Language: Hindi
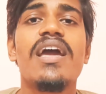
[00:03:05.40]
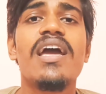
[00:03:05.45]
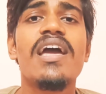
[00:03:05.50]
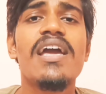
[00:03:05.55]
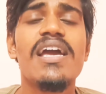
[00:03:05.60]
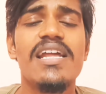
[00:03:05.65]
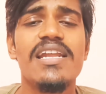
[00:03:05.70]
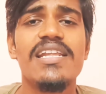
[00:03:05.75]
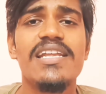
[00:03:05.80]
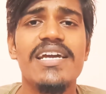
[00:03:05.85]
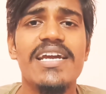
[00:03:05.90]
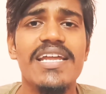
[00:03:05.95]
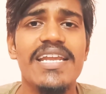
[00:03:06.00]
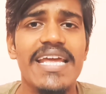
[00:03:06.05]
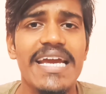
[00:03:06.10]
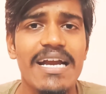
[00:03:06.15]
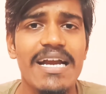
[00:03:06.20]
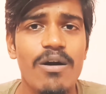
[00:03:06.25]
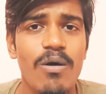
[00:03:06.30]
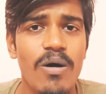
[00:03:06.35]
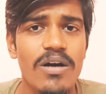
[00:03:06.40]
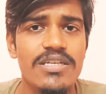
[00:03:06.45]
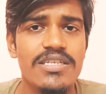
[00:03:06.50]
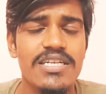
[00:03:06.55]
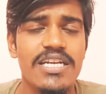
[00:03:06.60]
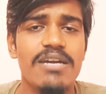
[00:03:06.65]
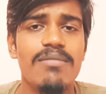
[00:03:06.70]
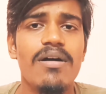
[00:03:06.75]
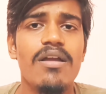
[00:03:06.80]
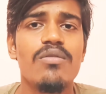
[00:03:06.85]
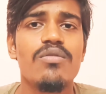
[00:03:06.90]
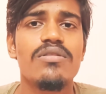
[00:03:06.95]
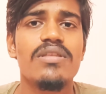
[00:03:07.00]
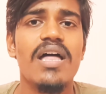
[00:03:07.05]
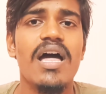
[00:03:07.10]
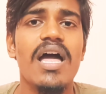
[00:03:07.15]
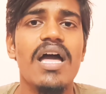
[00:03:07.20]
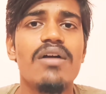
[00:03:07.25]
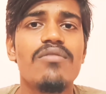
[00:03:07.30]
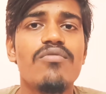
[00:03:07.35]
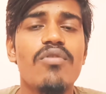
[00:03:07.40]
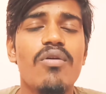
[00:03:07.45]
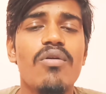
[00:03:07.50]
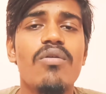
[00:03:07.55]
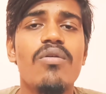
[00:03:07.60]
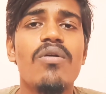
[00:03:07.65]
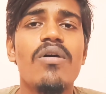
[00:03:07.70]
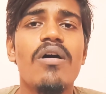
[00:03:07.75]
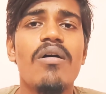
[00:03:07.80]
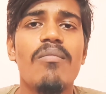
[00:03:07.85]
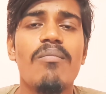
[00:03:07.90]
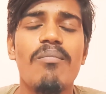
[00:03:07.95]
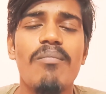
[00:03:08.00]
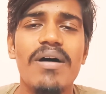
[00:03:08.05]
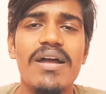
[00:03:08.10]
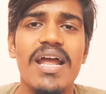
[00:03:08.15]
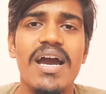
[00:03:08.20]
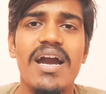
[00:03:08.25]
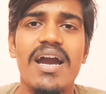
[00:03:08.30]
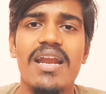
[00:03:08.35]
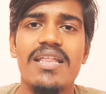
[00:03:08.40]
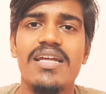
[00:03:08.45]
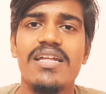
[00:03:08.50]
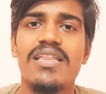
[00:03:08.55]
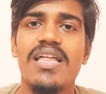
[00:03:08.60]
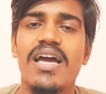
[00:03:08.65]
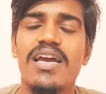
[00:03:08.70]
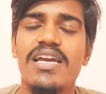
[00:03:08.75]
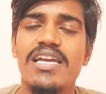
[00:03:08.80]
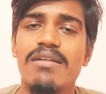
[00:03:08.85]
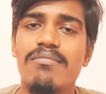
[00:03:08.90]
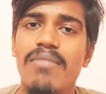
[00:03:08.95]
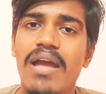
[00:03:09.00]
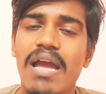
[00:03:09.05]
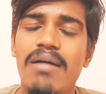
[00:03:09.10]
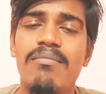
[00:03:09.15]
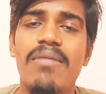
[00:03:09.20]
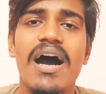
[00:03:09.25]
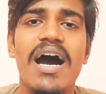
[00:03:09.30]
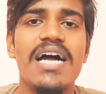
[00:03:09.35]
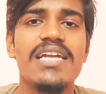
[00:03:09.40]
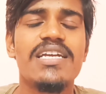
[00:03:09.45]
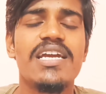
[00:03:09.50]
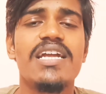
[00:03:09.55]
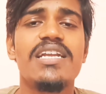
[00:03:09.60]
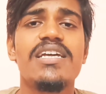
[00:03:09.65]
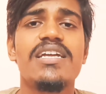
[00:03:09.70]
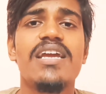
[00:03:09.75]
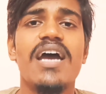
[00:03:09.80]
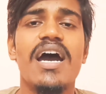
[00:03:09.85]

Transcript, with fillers: है लेकिन एक कांस्टेबल होता है वो मना कर देता है कि मैम आज के लिए